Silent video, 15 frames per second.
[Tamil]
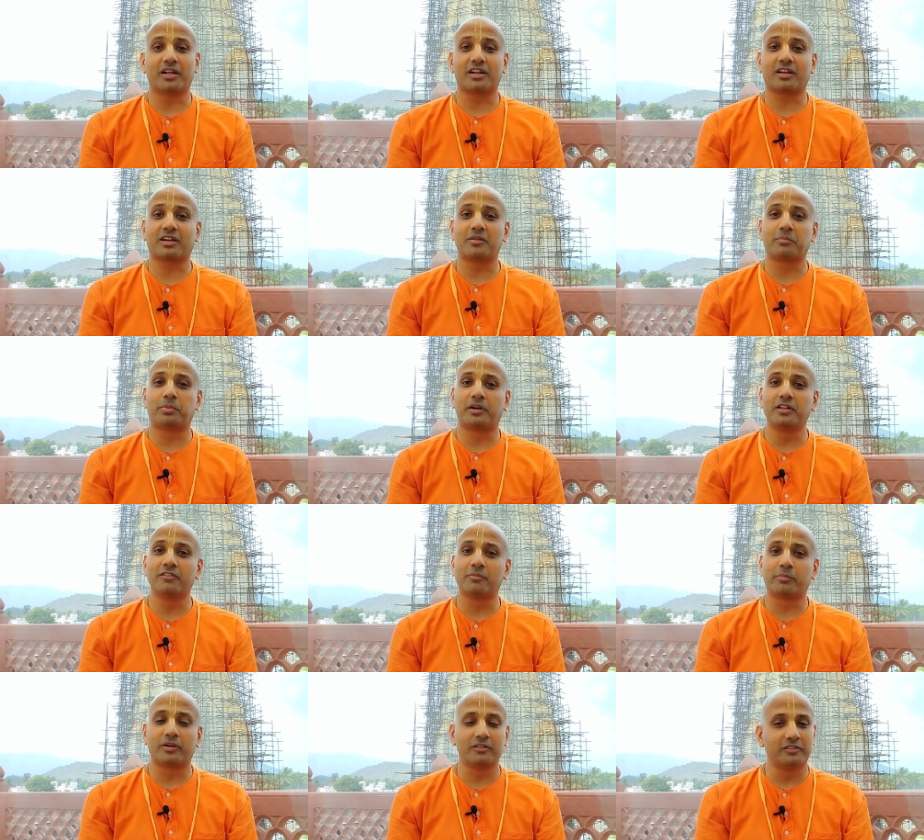
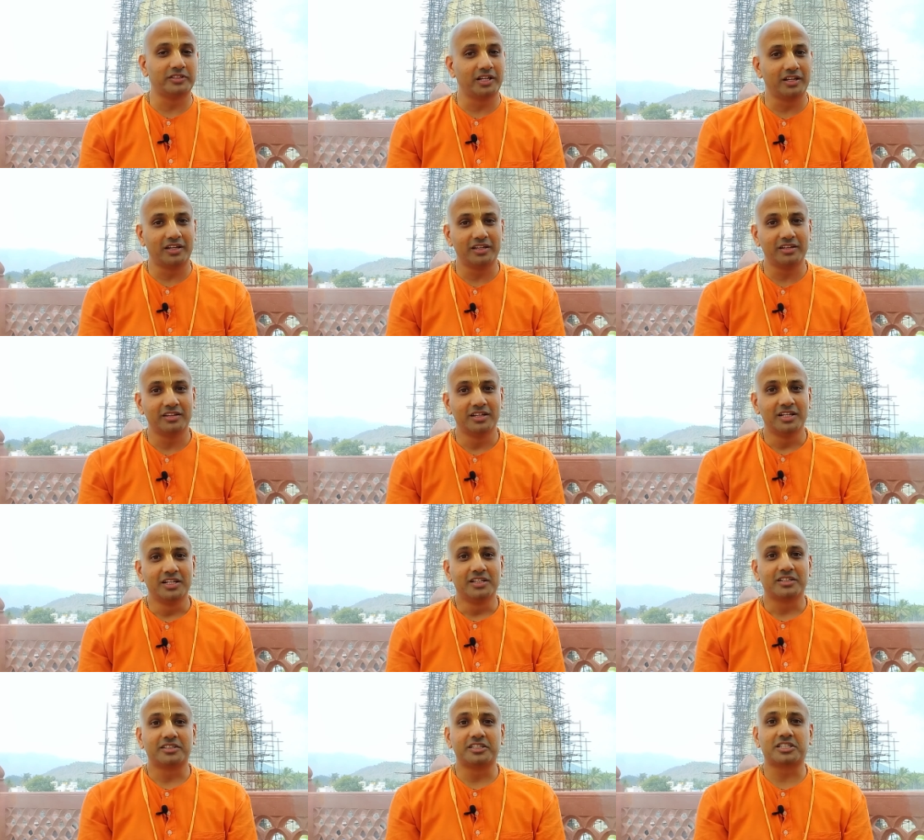மறக்கப்படுவப்படுவதில்லை
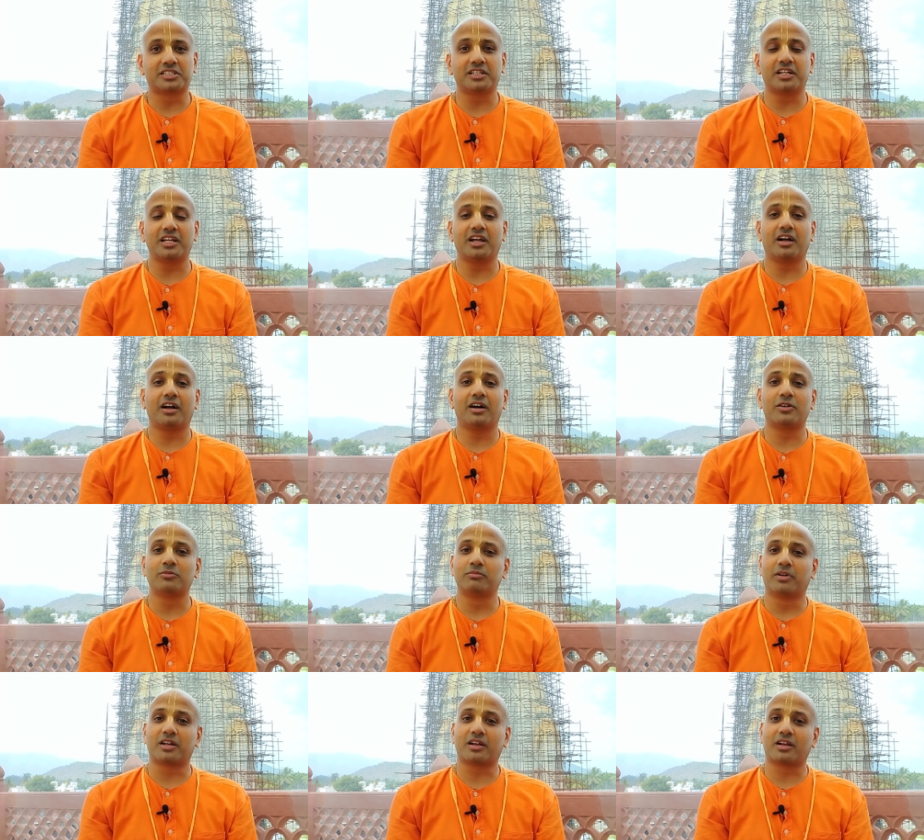கிருஷ்ணரை
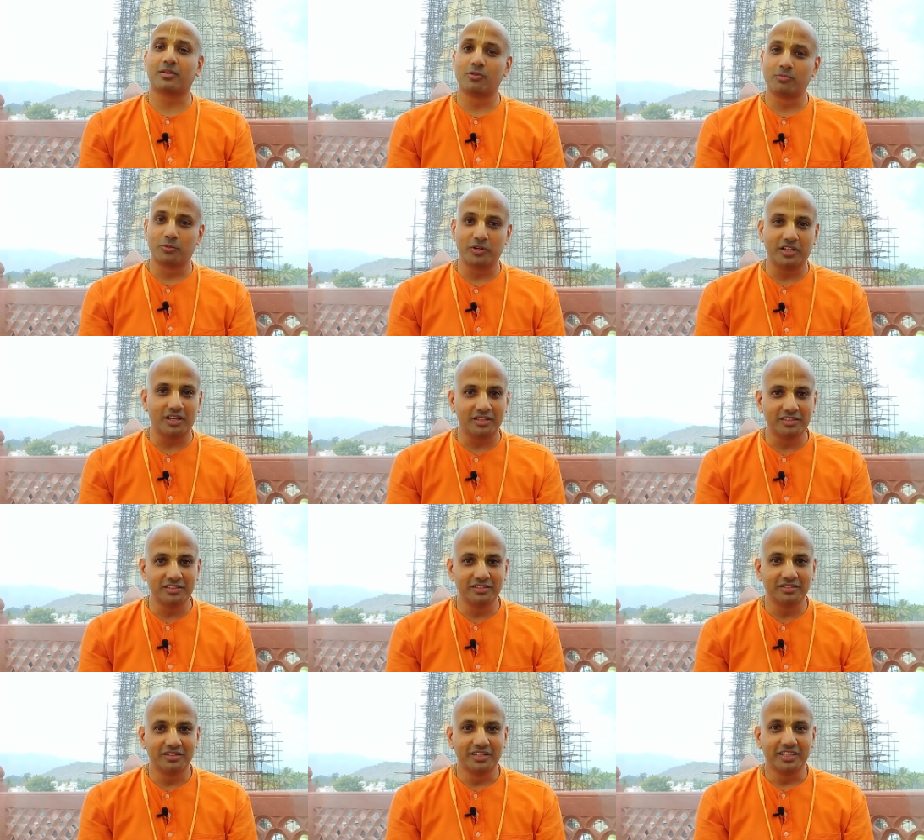யாரும் மறக்கவும்
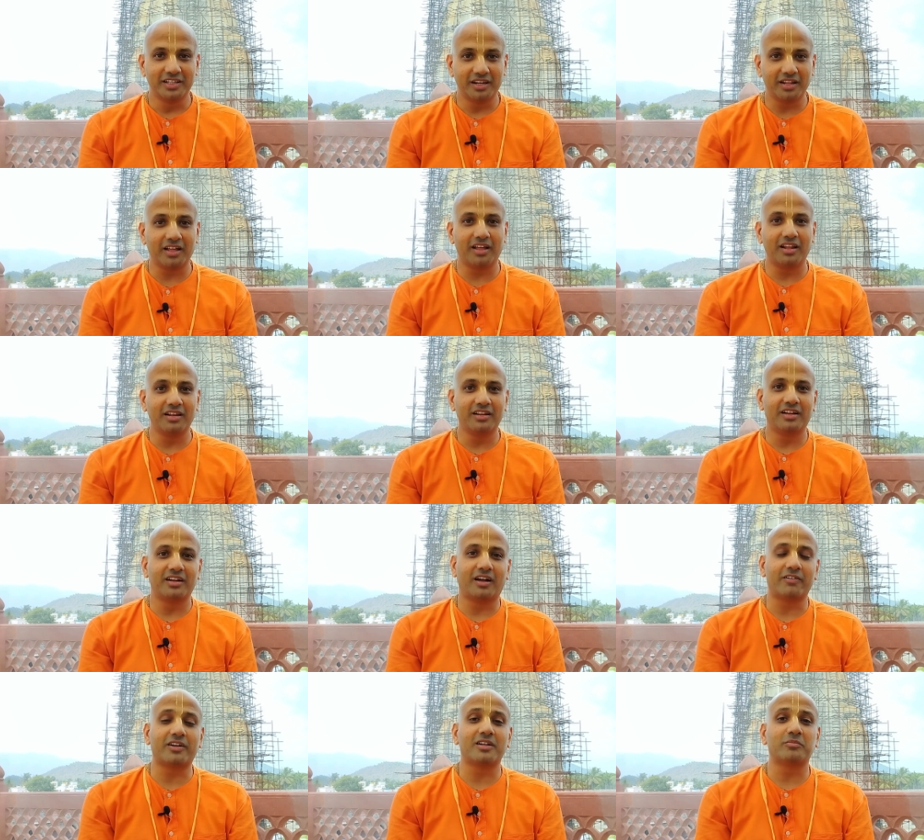முடியாது ஏனால்
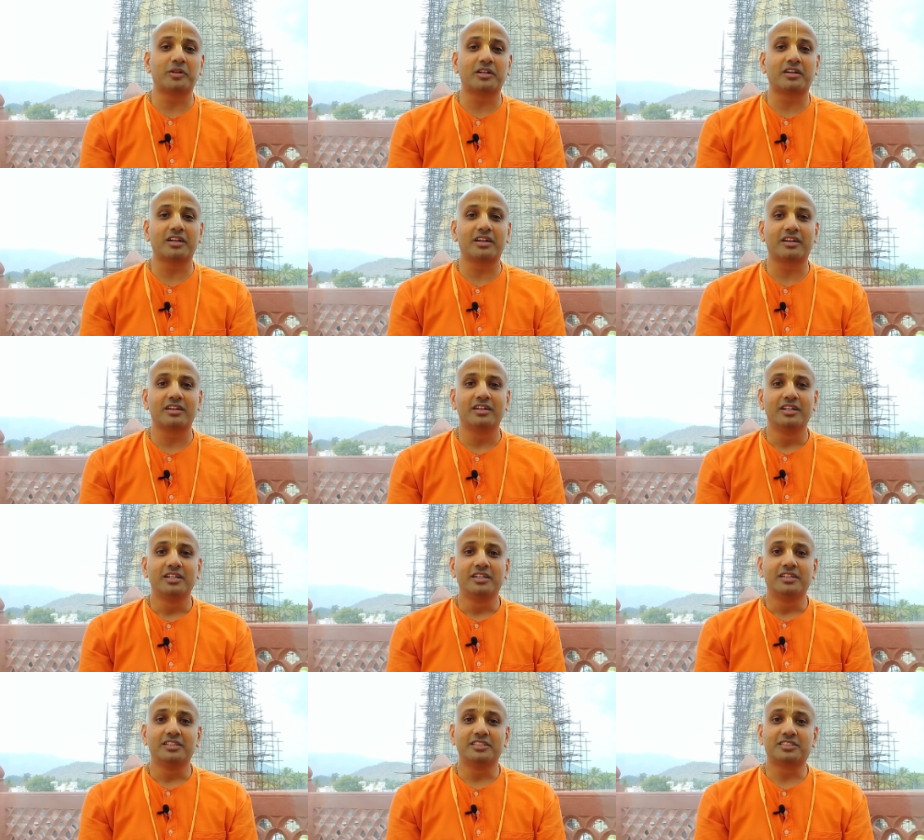அவர் என்ன பண்ணுறார்
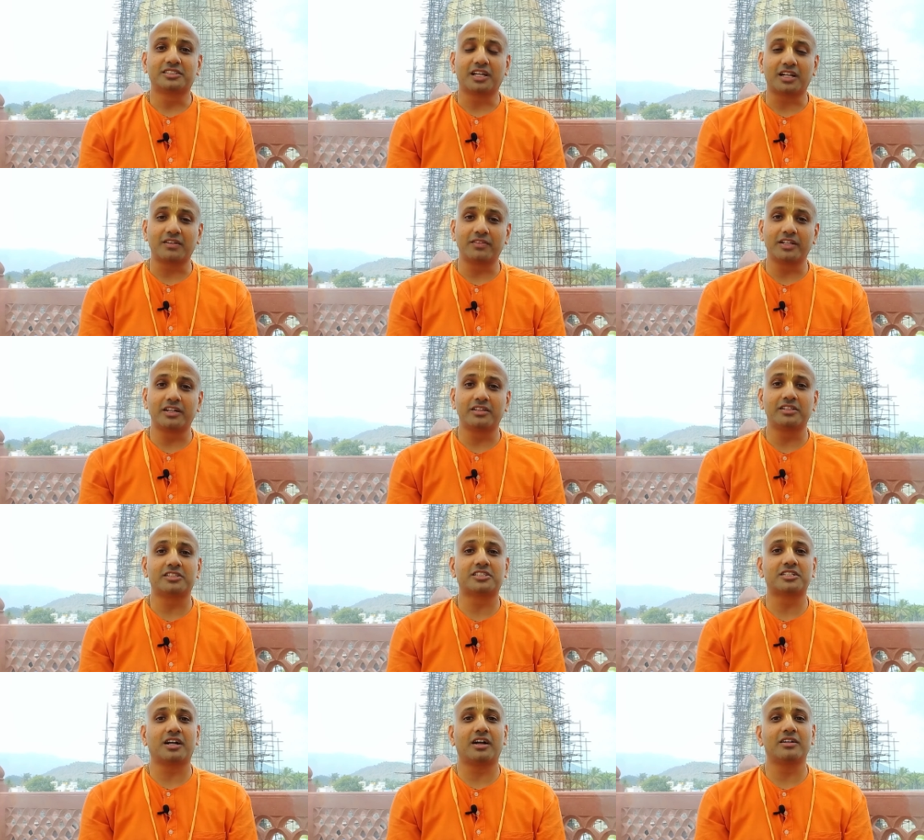சர்வ
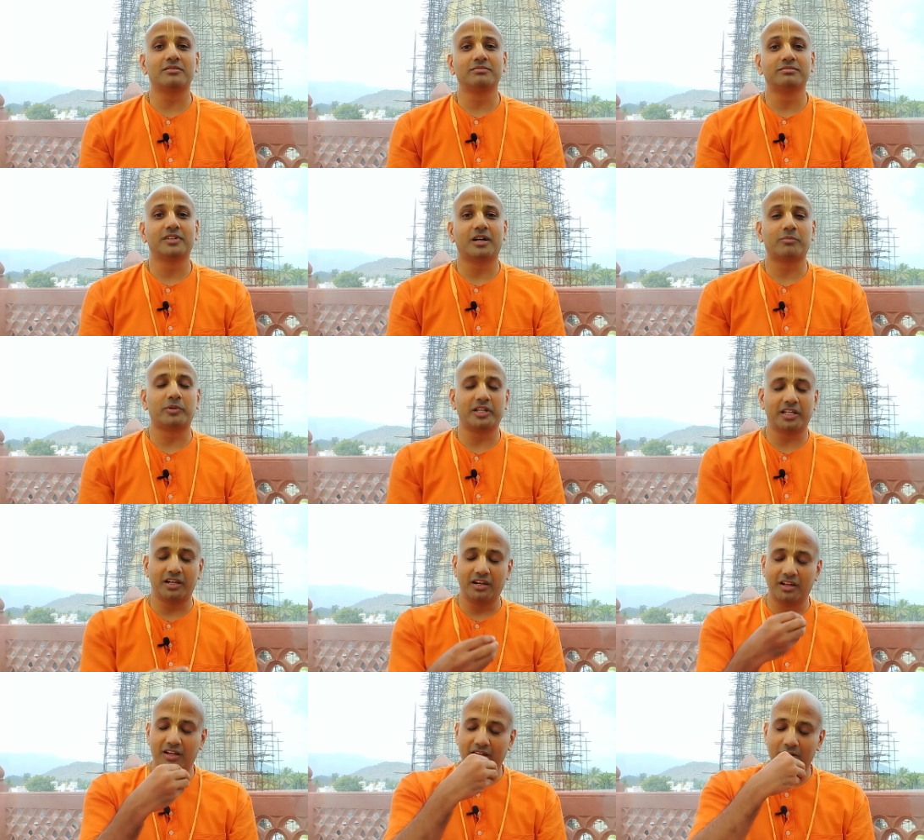
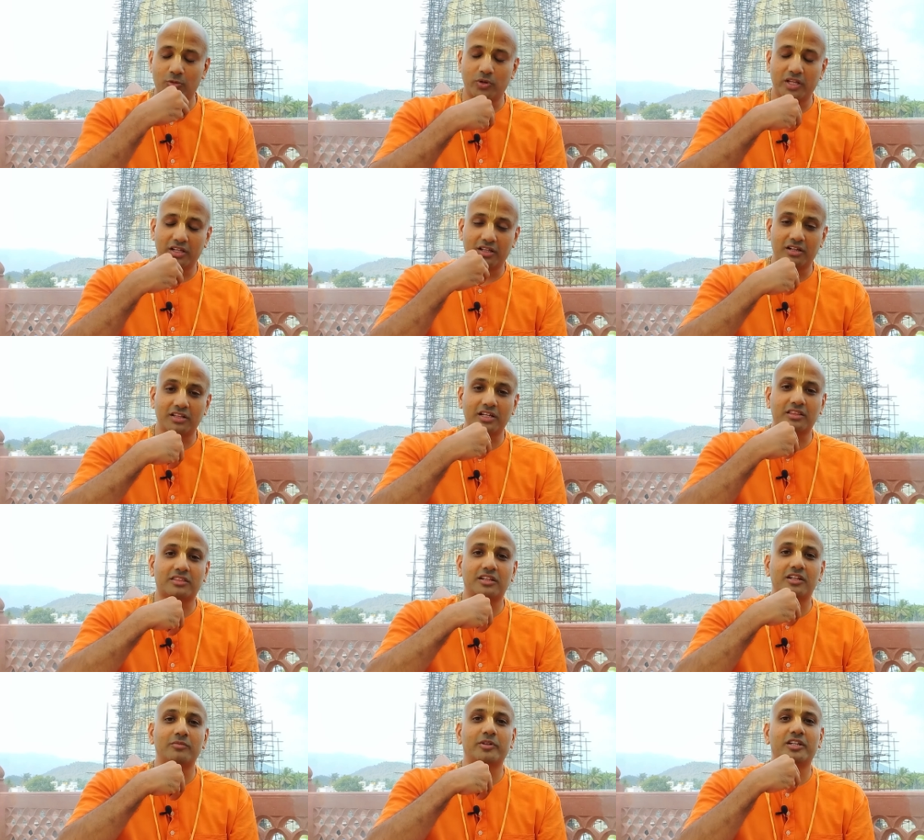அப்படின்னு எல்லாருடைய
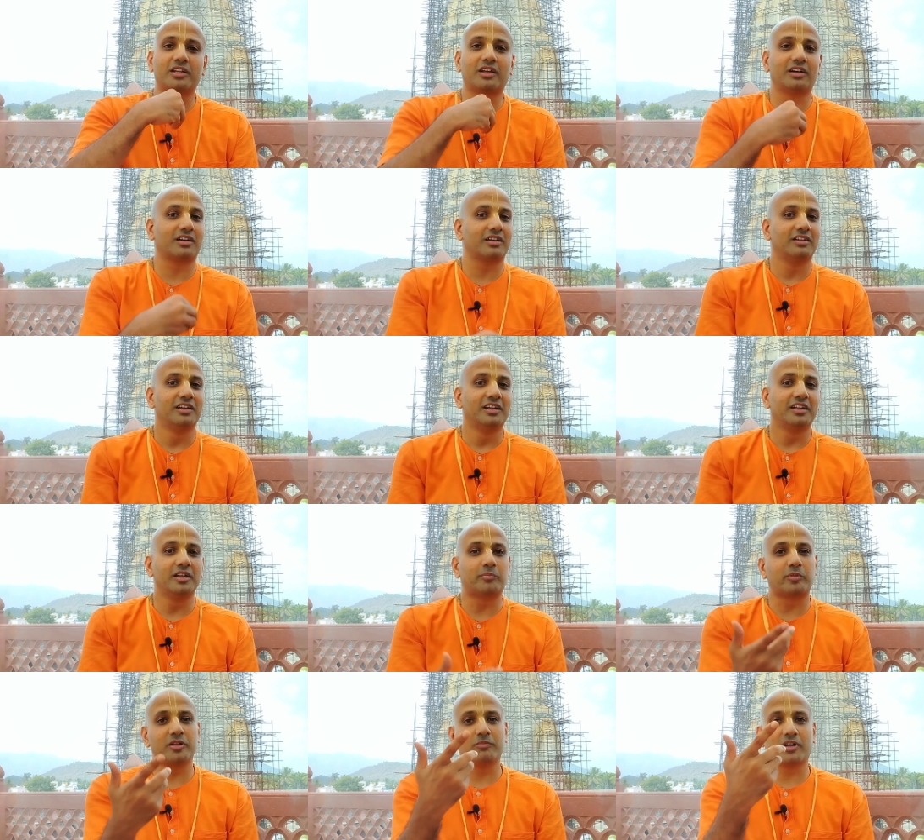ஹிருதயத்திலையும் இருக்கார்
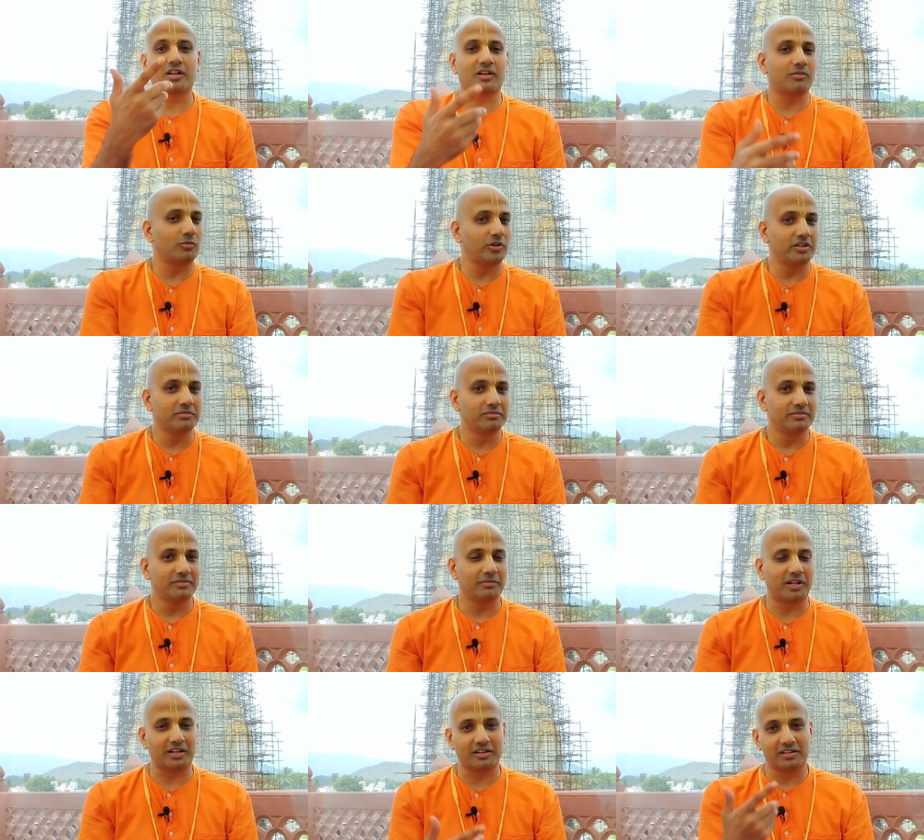எப்படி மறக்க முடியும்
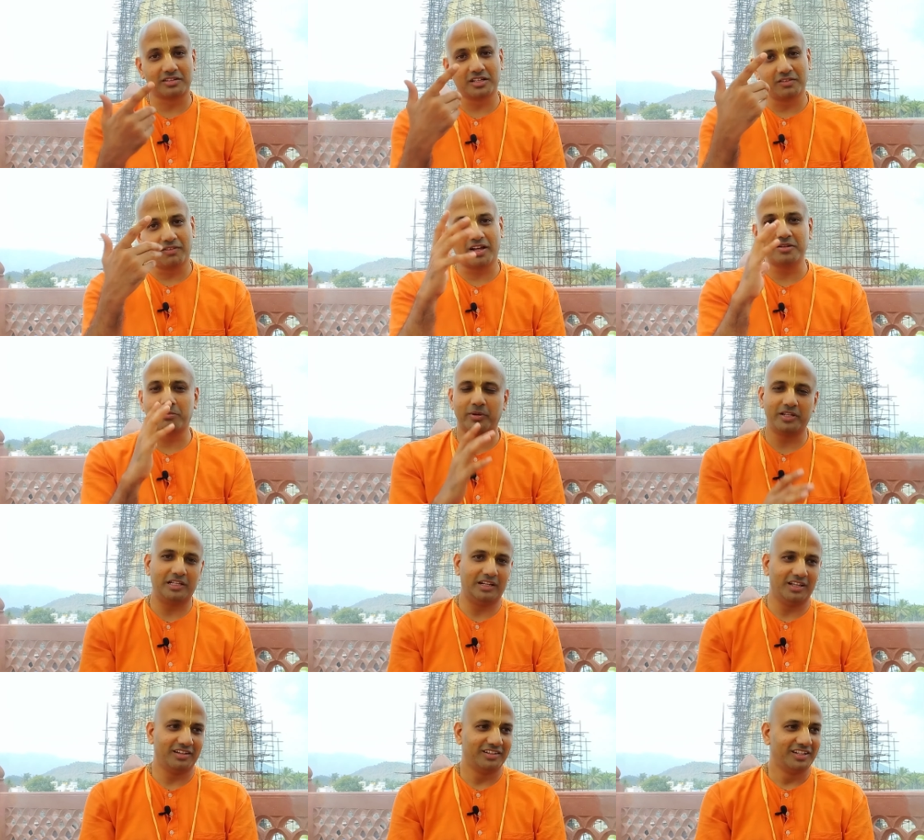மறக்கிறதுக்கு
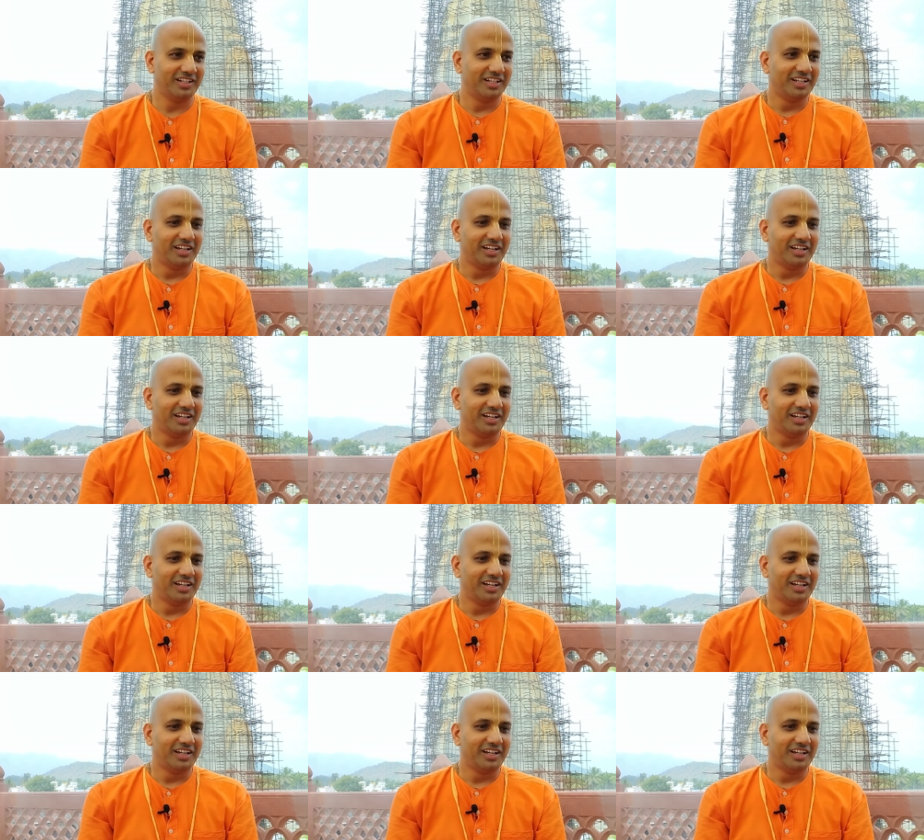வாய்ப்பே இல்லை